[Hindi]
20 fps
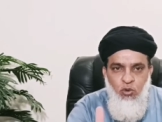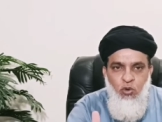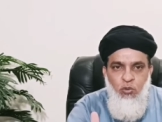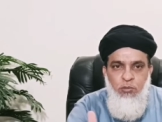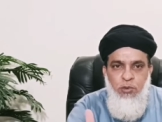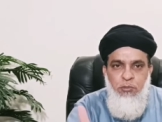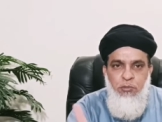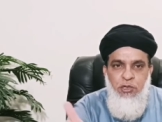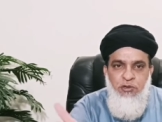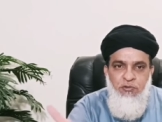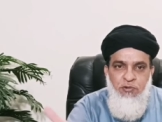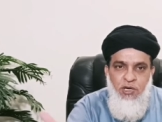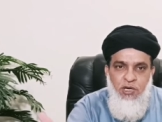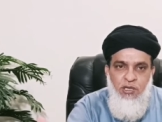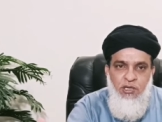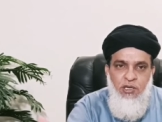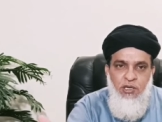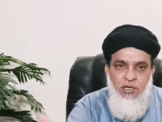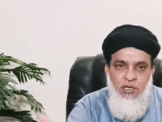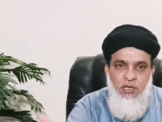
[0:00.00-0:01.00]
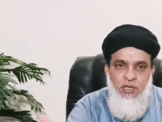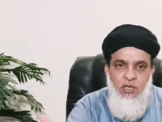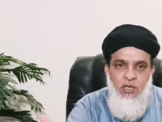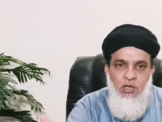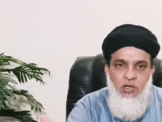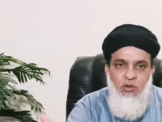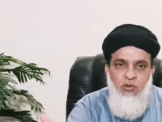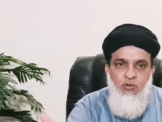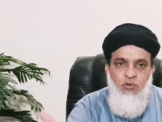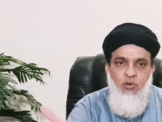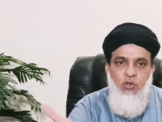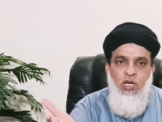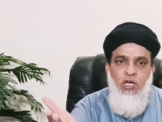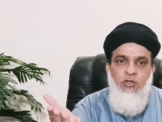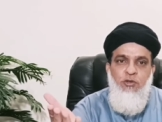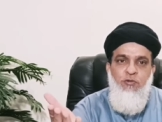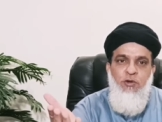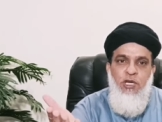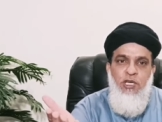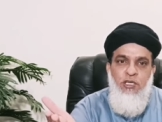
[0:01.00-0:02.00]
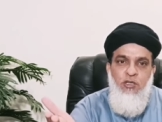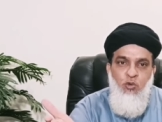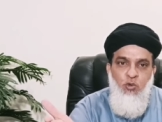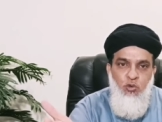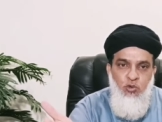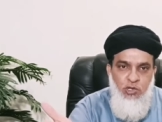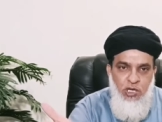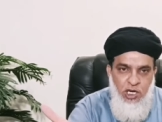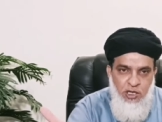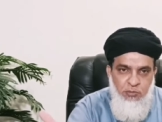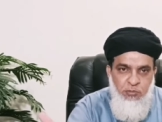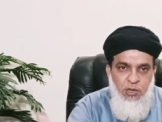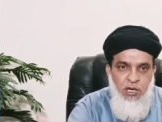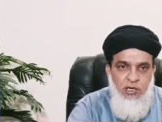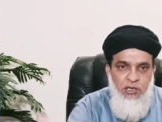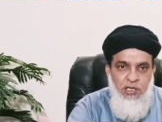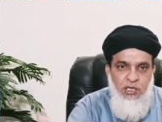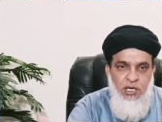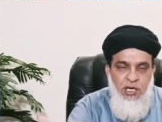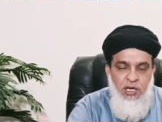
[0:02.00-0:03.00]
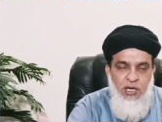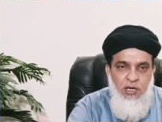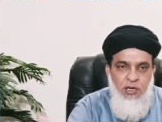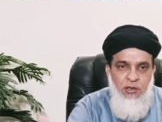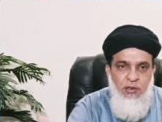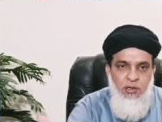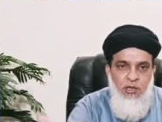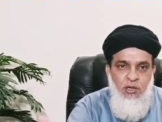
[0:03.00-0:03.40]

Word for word: लोगों में मशवरा करे सुलह सफाई की गुंजाइश बाकी है